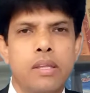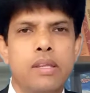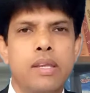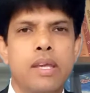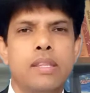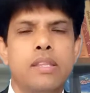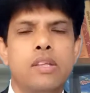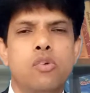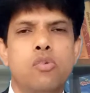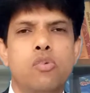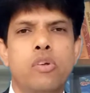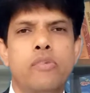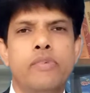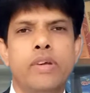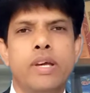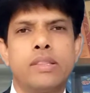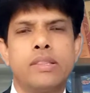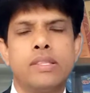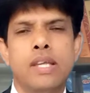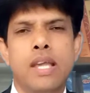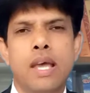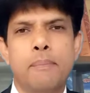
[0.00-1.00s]
यदि कोई
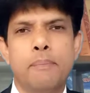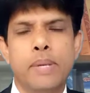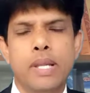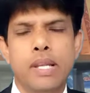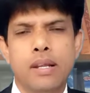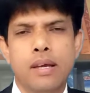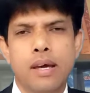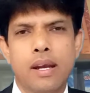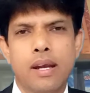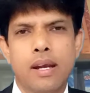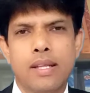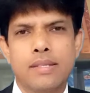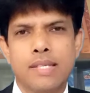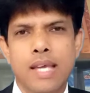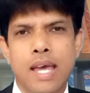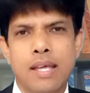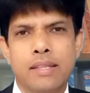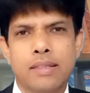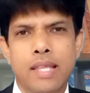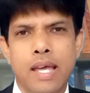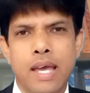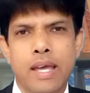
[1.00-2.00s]
व्यक्ति अपील करना
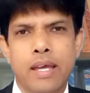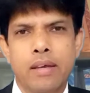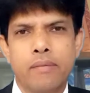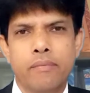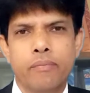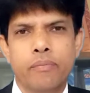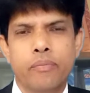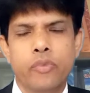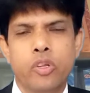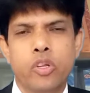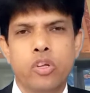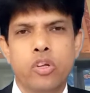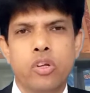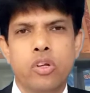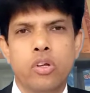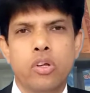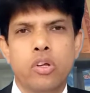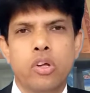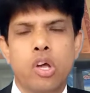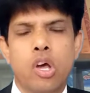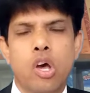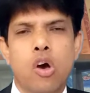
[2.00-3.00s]
चाहता है
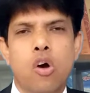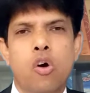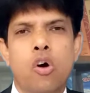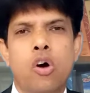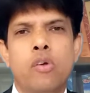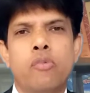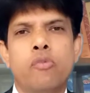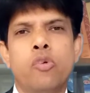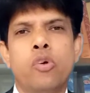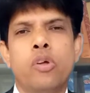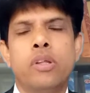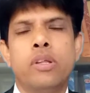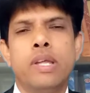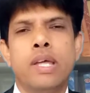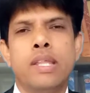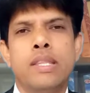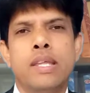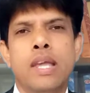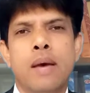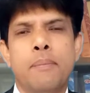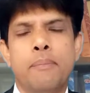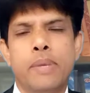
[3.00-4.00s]
और वो
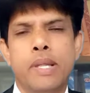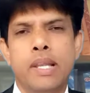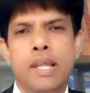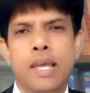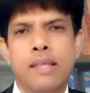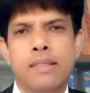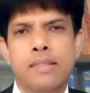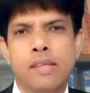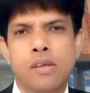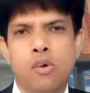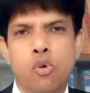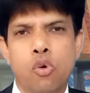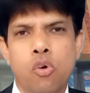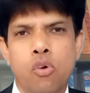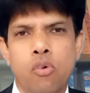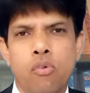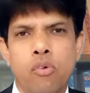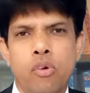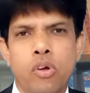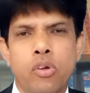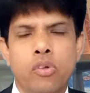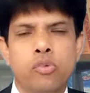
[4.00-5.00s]
यदि अपील ऐसी हो
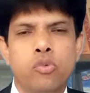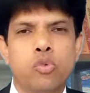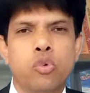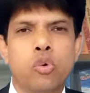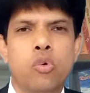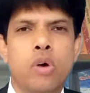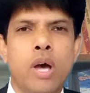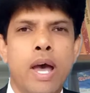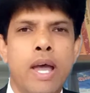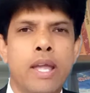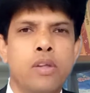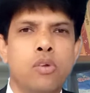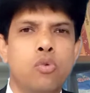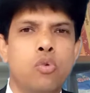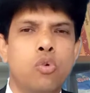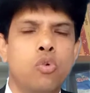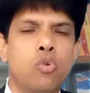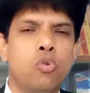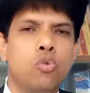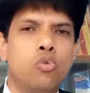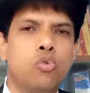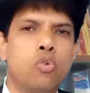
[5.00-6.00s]
जो हाई
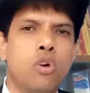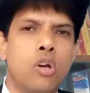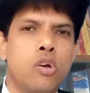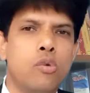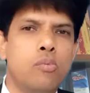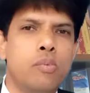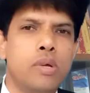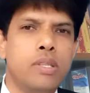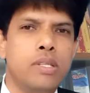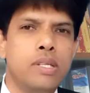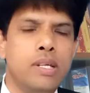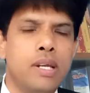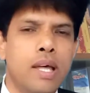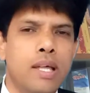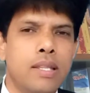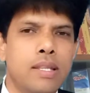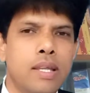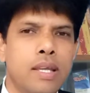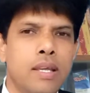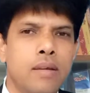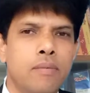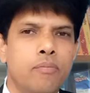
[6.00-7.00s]
कोर्ट उसको अनुमति ना
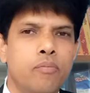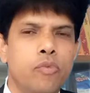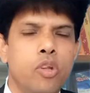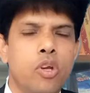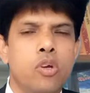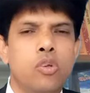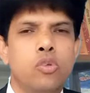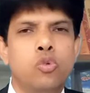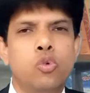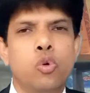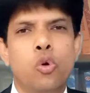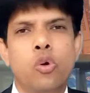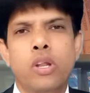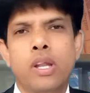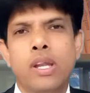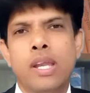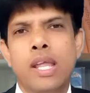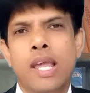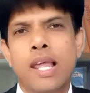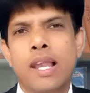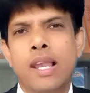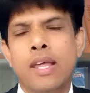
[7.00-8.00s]
दे छोटे
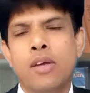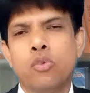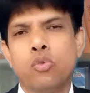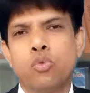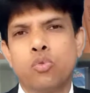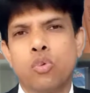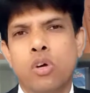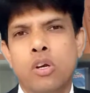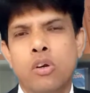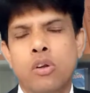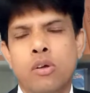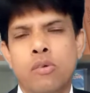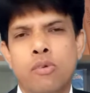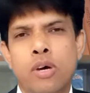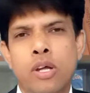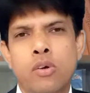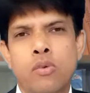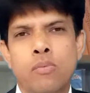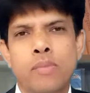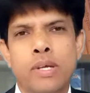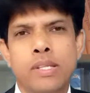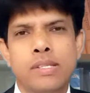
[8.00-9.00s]
न्यायालय उसको
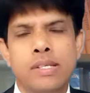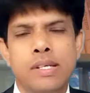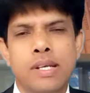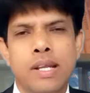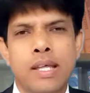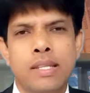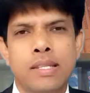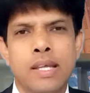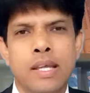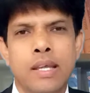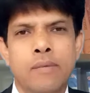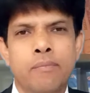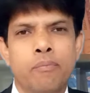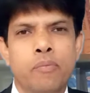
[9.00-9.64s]
अनुमति ना दें